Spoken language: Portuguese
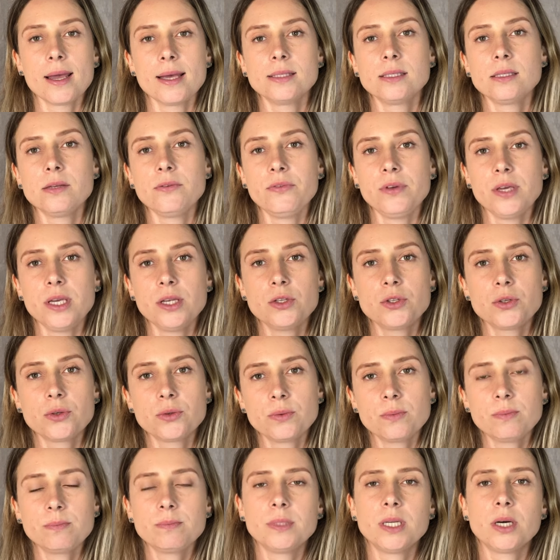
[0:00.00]
Esse
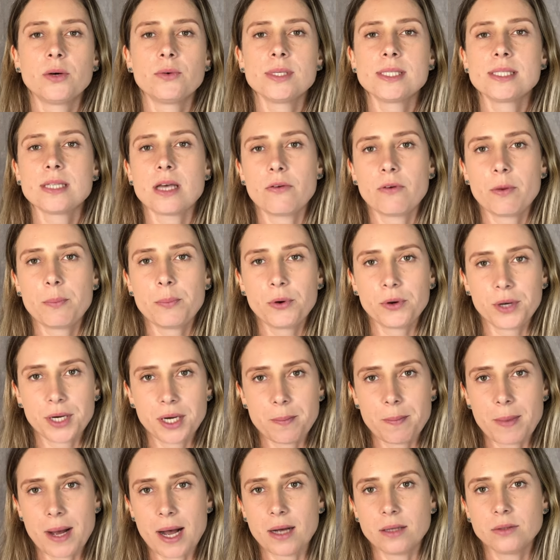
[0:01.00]
vídeo não estava
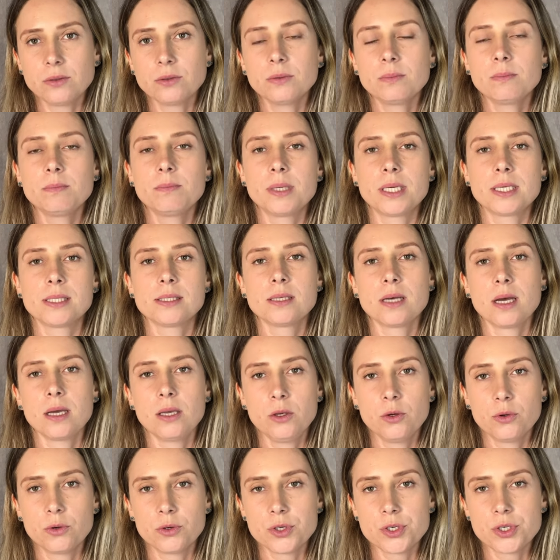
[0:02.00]
programado para
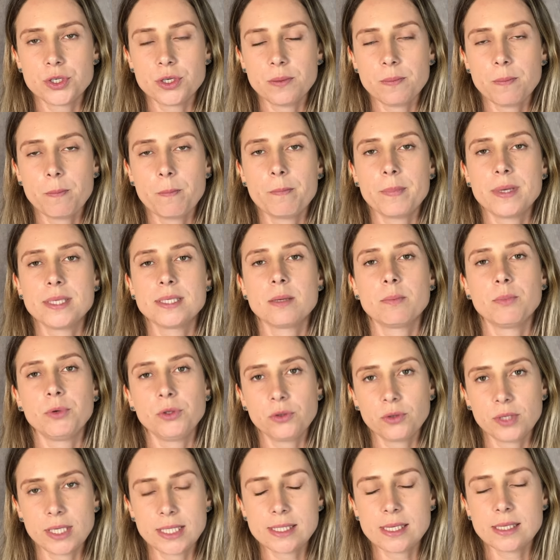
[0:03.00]
sair hoje, mas é
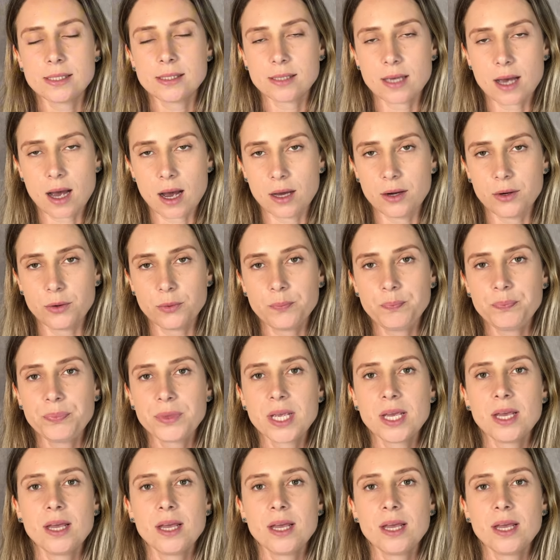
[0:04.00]
muito necessário.